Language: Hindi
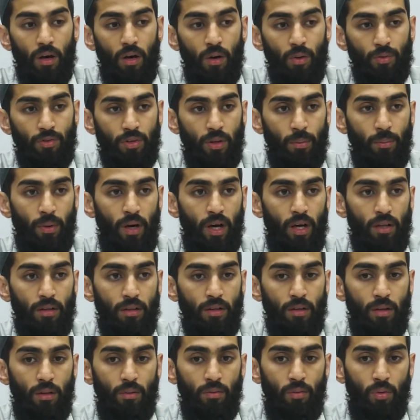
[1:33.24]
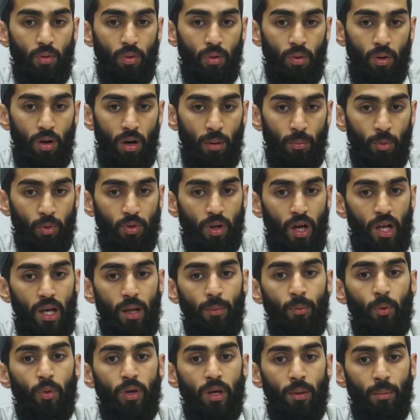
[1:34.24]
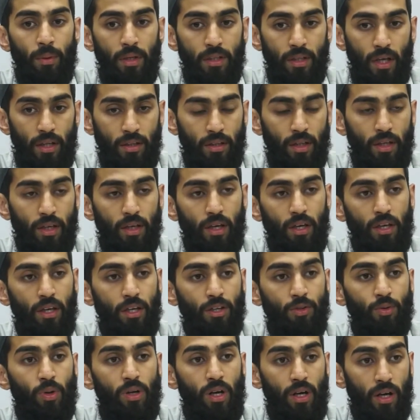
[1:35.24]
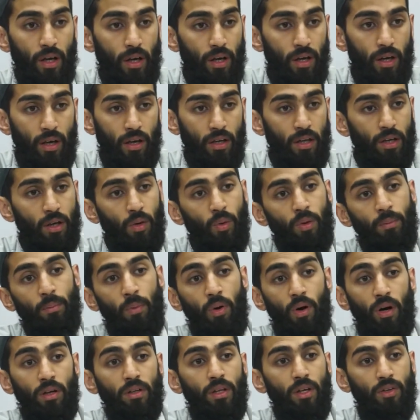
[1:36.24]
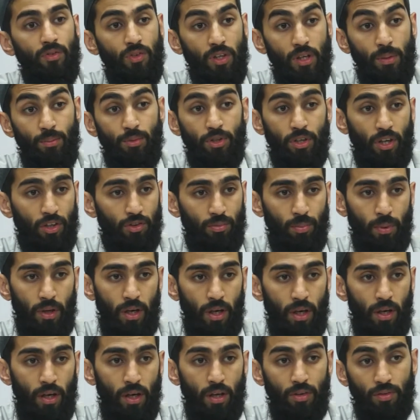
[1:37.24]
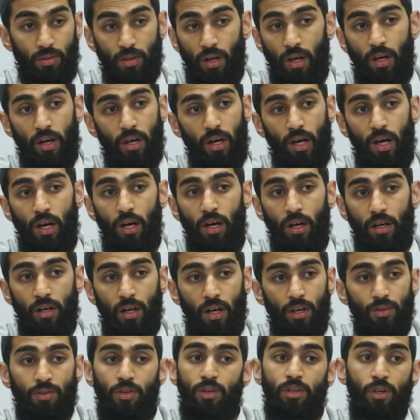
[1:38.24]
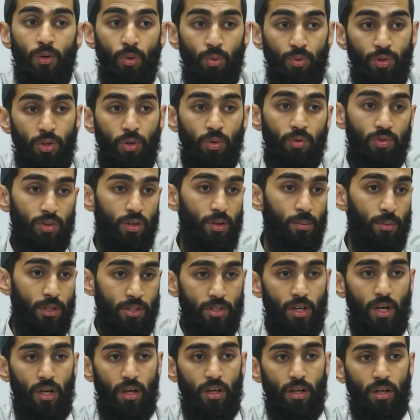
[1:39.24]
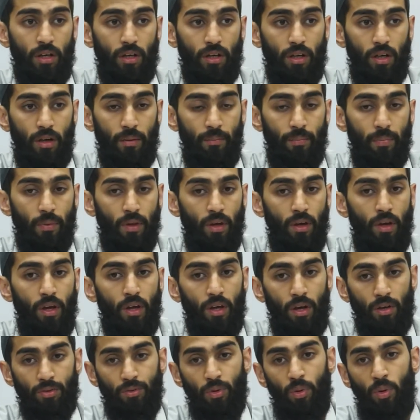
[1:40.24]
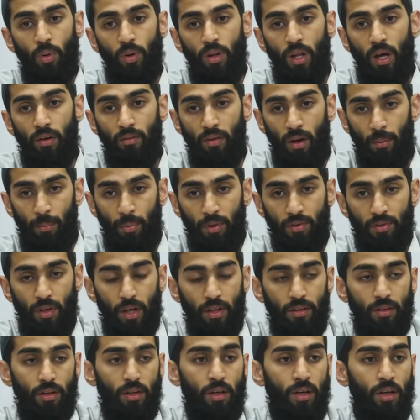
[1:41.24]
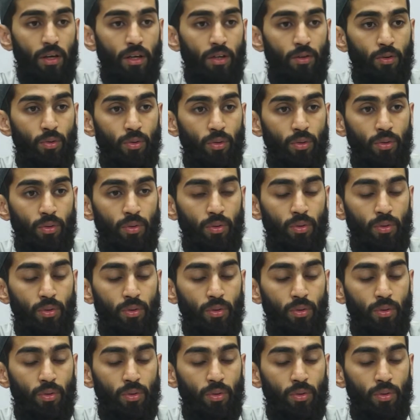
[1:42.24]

उसके बाद वो अबू तालिब को ये बताता है कि ये जो लड़का है ये कोई बहुत अजीम शख्स बनेगा इसका ख्याल रखना इसे यहूदियों से बचा के रखना रसोल्ला वापस आते हैं तो